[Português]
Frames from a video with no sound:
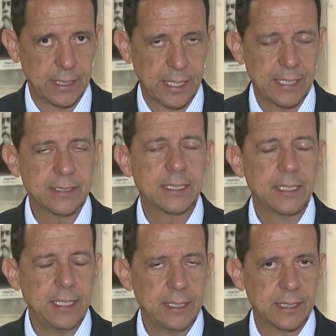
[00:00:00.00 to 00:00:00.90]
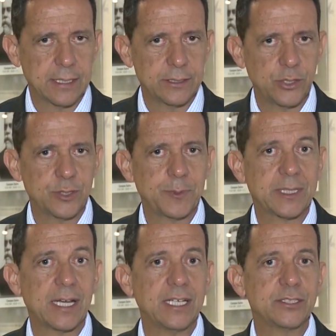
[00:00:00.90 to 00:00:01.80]
As clínicas e
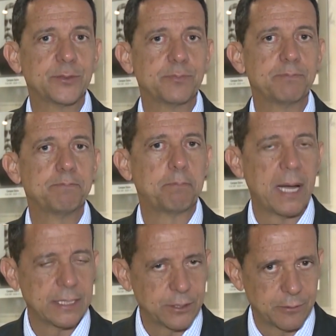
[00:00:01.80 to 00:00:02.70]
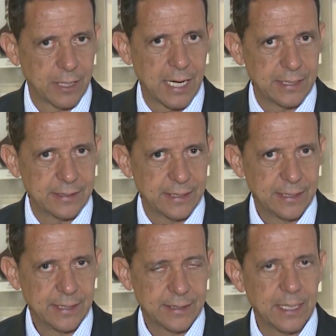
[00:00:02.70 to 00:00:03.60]
hospitais particulares
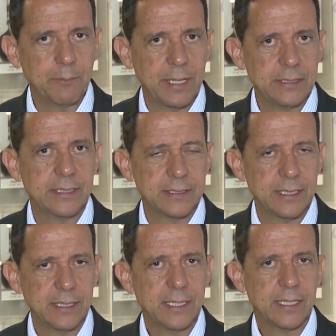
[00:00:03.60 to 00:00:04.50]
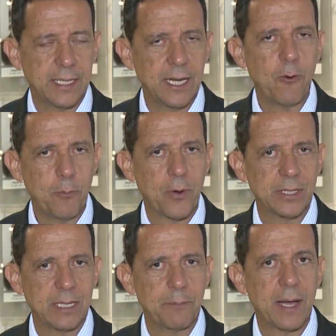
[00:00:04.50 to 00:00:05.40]
também dizem que não
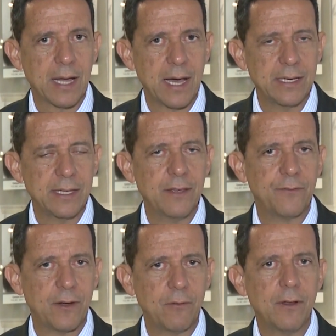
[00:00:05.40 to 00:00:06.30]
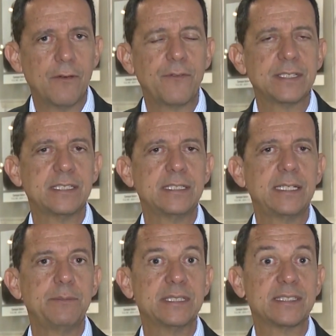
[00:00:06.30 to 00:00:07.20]
podem pagar e que vão fazer
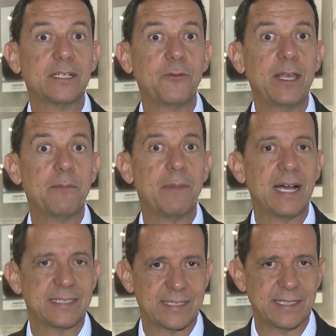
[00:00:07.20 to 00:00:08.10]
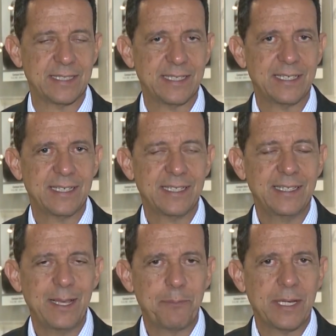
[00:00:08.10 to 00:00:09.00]
demissão em massa.
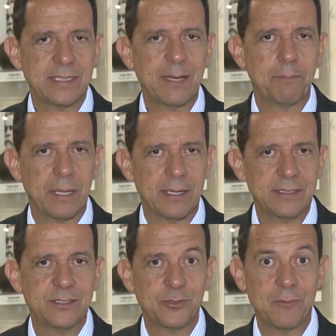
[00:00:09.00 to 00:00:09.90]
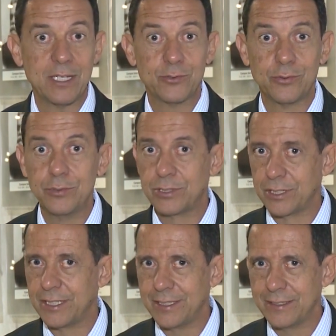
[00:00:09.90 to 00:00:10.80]
Depende apenas de um
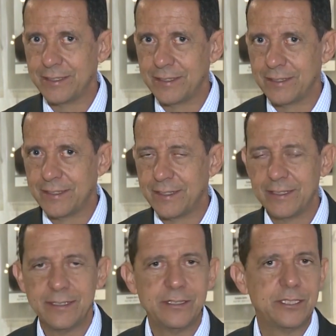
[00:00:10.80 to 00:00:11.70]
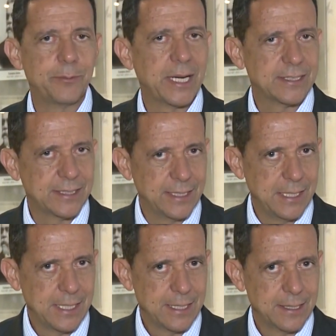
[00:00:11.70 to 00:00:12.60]
ajuste, né? De
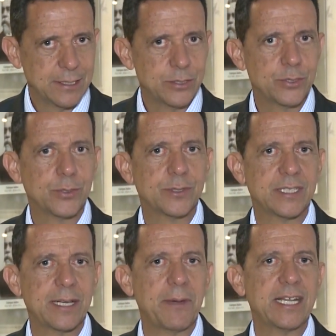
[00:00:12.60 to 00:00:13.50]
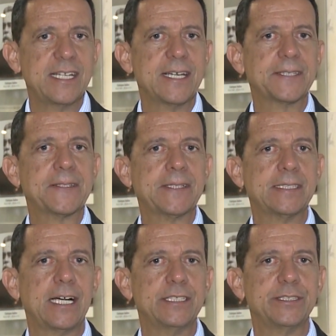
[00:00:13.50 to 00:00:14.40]
Brasília, José Maria
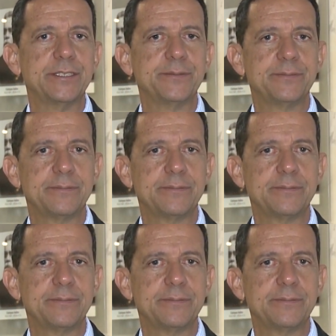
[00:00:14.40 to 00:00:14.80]
Trindade.